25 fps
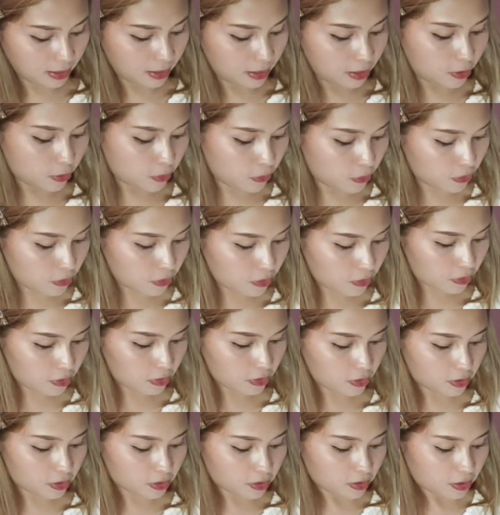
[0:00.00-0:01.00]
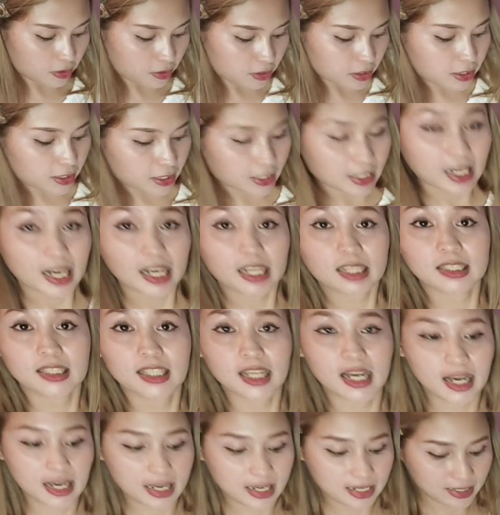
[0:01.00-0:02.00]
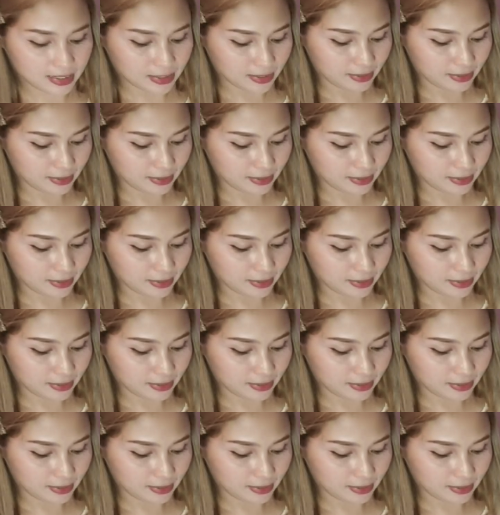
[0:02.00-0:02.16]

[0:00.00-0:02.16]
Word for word: yung gata.